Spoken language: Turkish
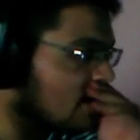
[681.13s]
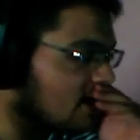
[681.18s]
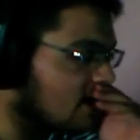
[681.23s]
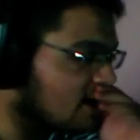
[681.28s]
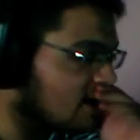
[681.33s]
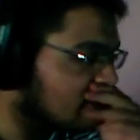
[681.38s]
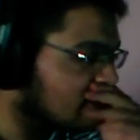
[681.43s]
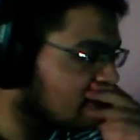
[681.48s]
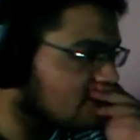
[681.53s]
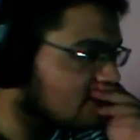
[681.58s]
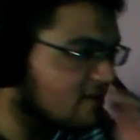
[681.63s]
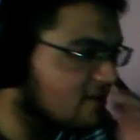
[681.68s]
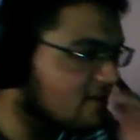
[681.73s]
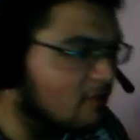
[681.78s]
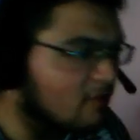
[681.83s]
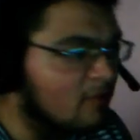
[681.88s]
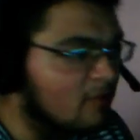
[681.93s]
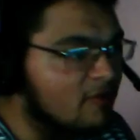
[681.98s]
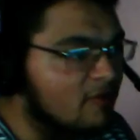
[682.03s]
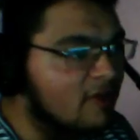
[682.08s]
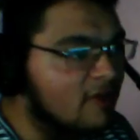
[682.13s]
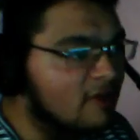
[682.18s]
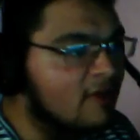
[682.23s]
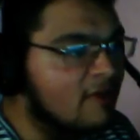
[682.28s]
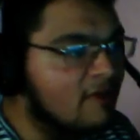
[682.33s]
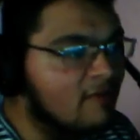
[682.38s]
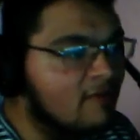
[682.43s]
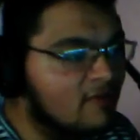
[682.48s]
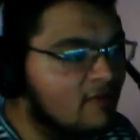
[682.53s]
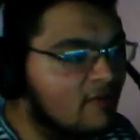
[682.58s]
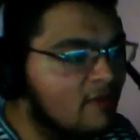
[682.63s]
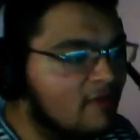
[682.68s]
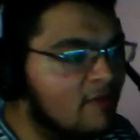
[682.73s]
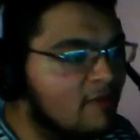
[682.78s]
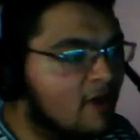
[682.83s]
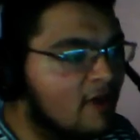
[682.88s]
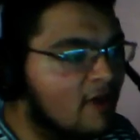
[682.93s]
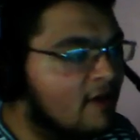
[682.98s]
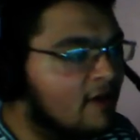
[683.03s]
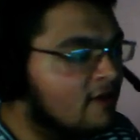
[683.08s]
ADC'me bir şey demeyeceğim
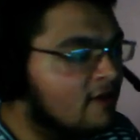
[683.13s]
de.